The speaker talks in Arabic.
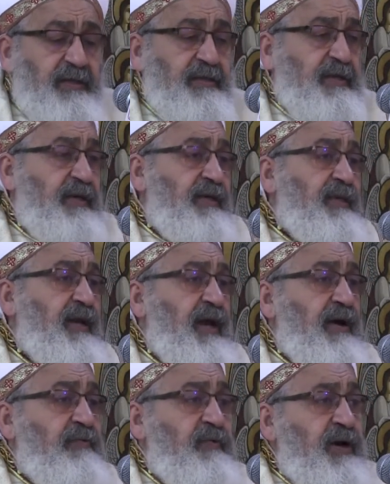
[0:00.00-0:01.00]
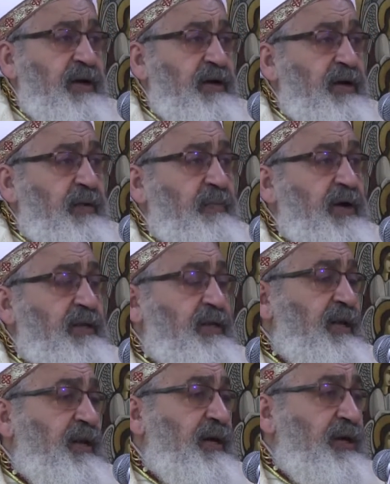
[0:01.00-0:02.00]
خطية الأفكار
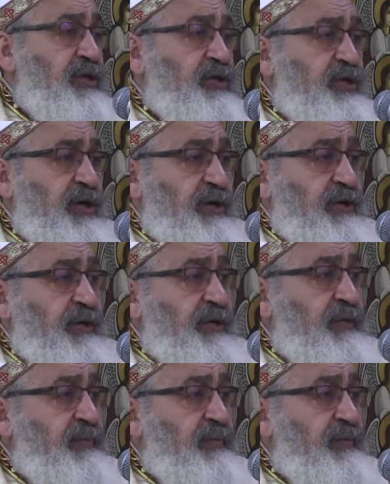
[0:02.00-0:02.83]
الباطلة الشر